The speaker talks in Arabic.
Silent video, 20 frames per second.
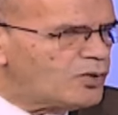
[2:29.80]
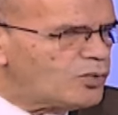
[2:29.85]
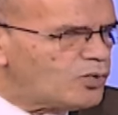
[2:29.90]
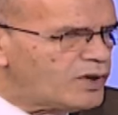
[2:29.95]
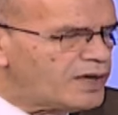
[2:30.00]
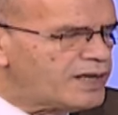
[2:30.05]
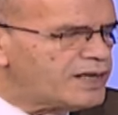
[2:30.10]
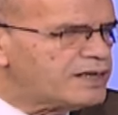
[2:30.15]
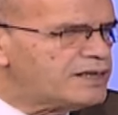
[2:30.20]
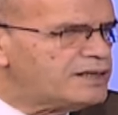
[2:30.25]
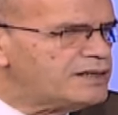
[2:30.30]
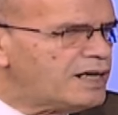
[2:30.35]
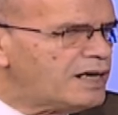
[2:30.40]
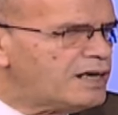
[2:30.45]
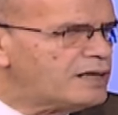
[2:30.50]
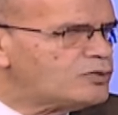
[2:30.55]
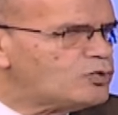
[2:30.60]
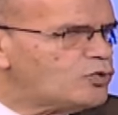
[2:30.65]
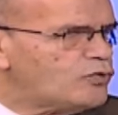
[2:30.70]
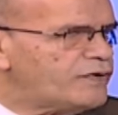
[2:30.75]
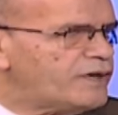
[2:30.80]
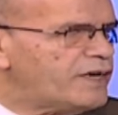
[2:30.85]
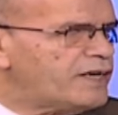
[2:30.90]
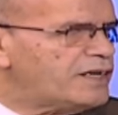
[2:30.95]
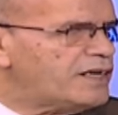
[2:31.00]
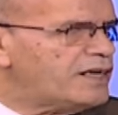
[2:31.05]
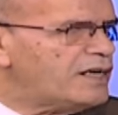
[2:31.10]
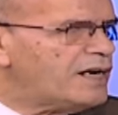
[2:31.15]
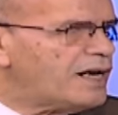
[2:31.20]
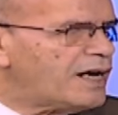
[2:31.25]
ولكنها
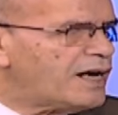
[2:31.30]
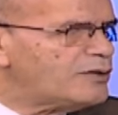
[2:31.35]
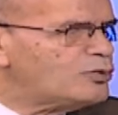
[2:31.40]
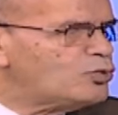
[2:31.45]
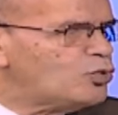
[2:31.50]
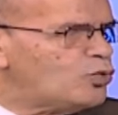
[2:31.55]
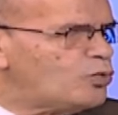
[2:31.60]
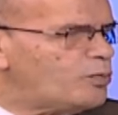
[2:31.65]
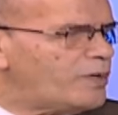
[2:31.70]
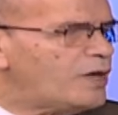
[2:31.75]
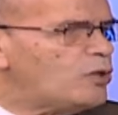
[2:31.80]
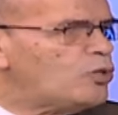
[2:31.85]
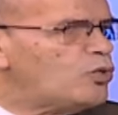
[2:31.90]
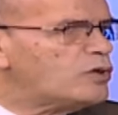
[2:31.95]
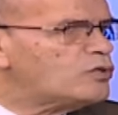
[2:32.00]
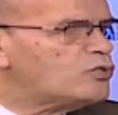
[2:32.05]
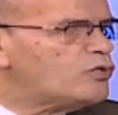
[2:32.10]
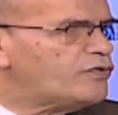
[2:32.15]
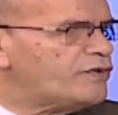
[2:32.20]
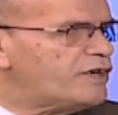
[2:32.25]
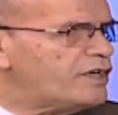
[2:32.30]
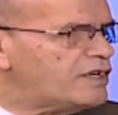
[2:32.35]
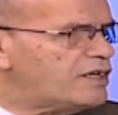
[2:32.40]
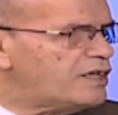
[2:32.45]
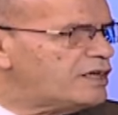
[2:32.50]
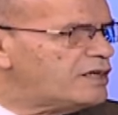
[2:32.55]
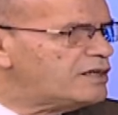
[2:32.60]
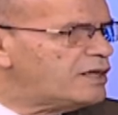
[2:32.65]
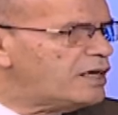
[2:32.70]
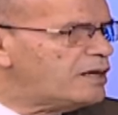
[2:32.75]
تفاجئ العدو بل
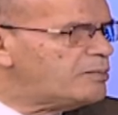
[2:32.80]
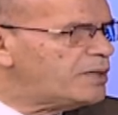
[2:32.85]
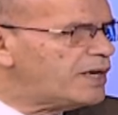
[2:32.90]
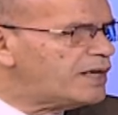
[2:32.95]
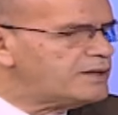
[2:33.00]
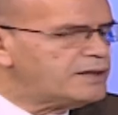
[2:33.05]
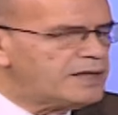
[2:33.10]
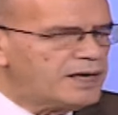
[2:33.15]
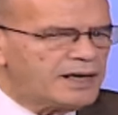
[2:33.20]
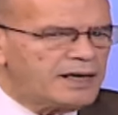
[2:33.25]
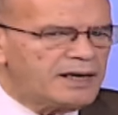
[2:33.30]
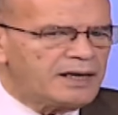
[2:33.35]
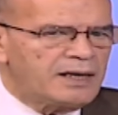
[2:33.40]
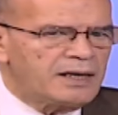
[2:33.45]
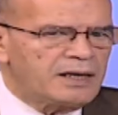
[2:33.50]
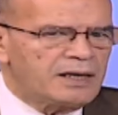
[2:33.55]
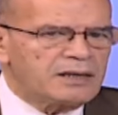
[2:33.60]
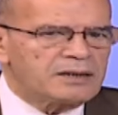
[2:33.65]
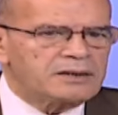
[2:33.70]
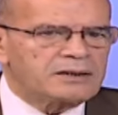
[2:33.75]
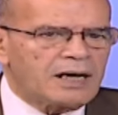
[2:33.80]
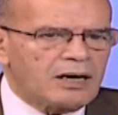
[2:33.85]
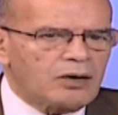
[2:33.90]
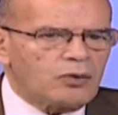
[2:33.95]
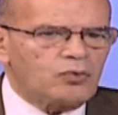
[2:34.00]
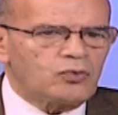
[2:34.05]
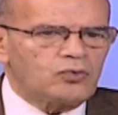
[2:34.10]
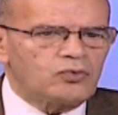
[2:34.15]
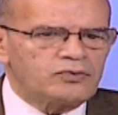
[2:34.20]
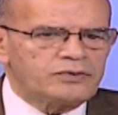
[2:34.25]
وتفاجئنا بأنها
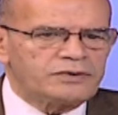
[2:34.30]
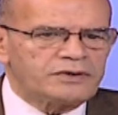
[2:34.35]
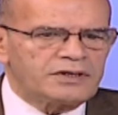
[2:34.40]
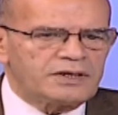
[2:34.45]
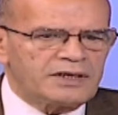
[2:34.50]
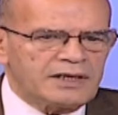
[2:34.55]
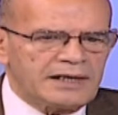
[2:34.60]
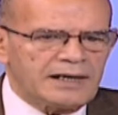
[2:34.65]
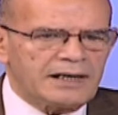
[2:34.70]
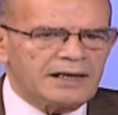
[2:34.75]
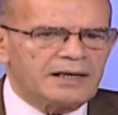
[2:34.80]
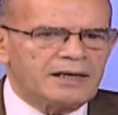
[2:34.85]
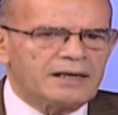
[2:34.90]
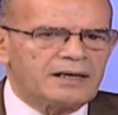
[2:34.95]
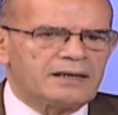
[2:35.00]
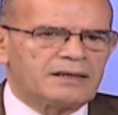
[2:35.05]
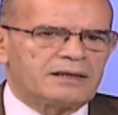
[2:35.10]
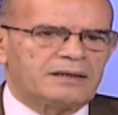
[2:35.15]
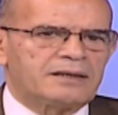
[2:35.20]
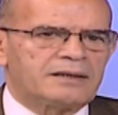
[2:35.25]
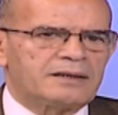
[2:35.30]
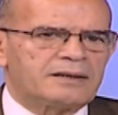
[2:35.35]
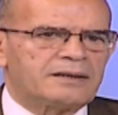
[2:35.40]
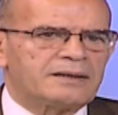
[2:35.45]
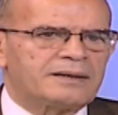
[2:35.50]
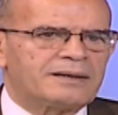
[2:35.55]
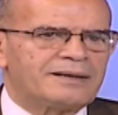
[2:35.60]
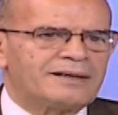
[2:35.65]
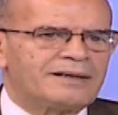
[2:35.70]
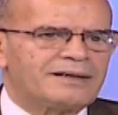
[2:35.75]
تعود إلى
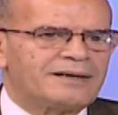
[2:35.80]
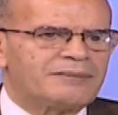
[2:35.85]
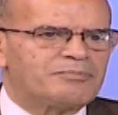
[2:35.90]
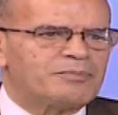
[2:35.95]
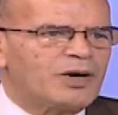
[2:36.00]
آه،